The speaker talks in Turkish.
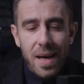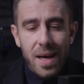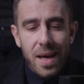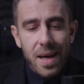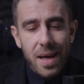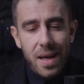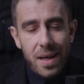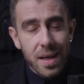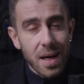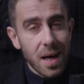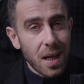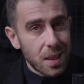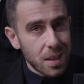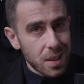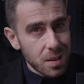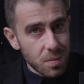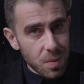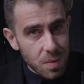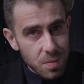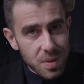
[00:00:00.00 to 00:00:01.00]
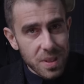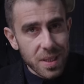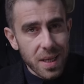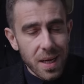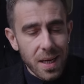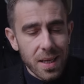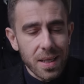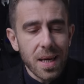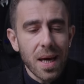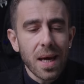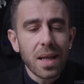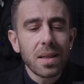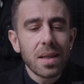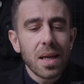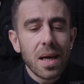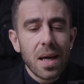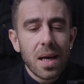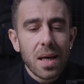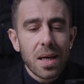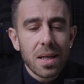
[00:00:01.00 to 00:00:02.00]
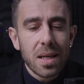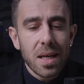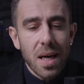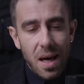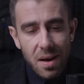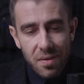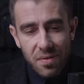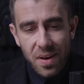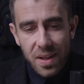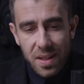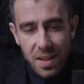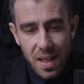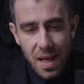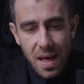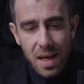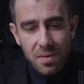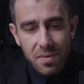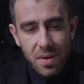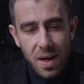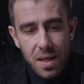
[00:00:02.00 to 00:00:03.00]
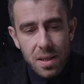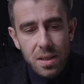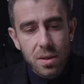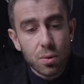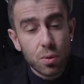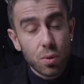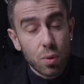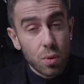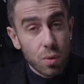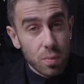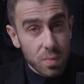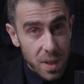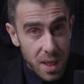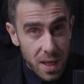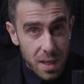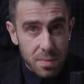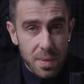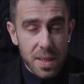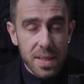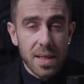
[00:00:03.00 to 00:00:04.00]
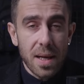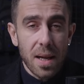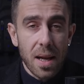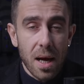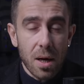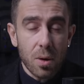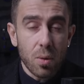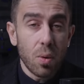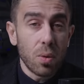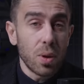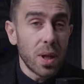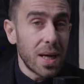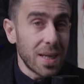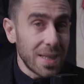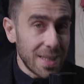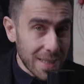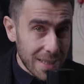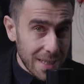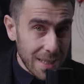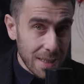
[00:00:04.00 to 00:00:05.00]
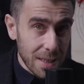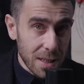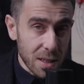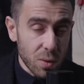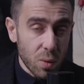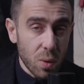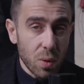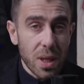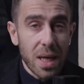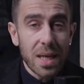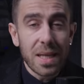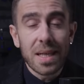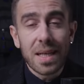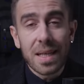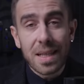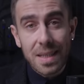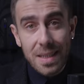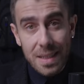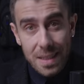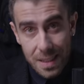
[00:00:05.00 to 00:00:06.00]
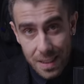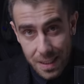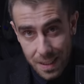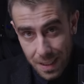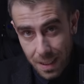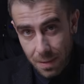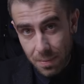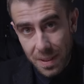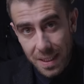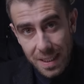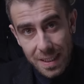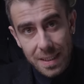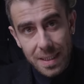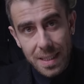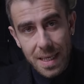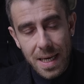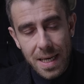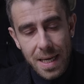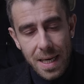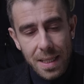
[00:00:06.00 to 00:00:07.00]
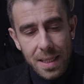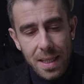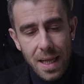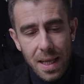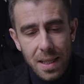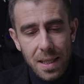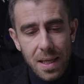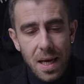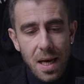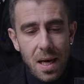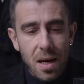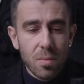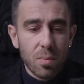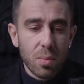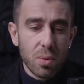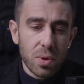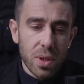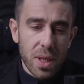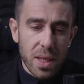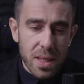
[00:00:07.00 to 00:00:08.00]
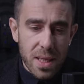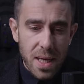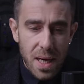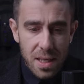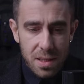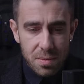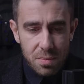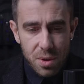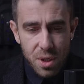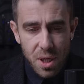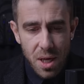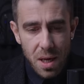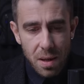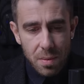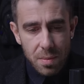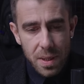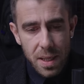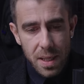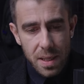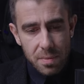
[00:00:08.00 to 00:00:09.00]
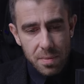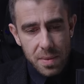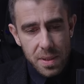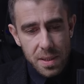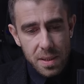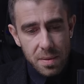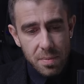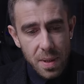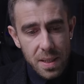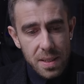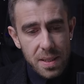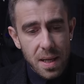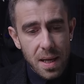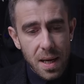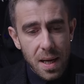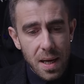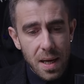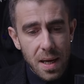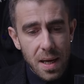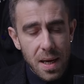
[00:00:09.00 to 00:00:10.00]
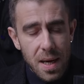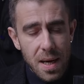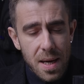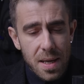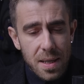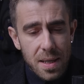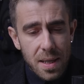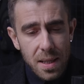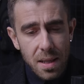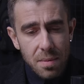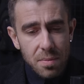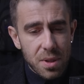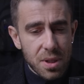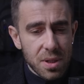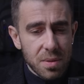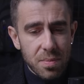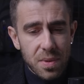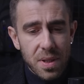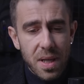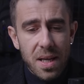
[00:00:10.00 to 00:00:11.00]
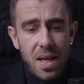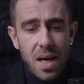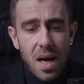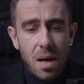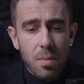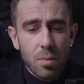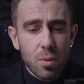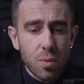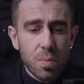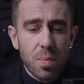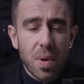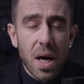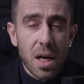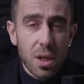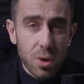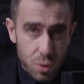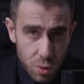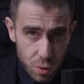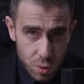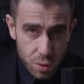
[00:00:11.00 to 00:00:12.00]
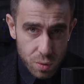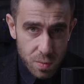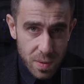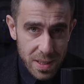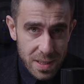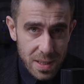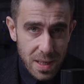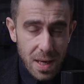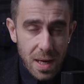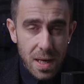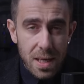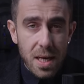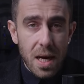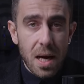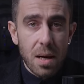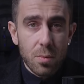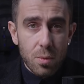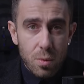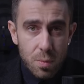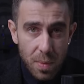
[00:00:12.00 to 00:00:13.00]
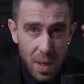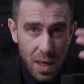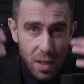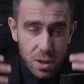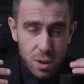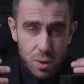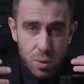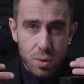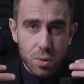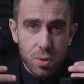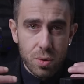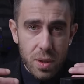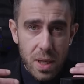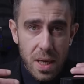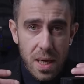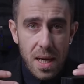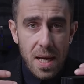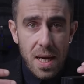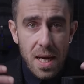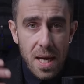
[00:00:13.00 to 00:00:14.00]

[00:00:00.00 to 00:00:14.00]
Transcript: e, kaldırmamız gereken kıyafetler var. Tulumlar mesela kolay yıkanır, kolay arındırılabilir diyerekten bunları yazmış abilerimiz. Mesela ne demiştim bir de yağmur pançosu mesela. Yağmur pançosu da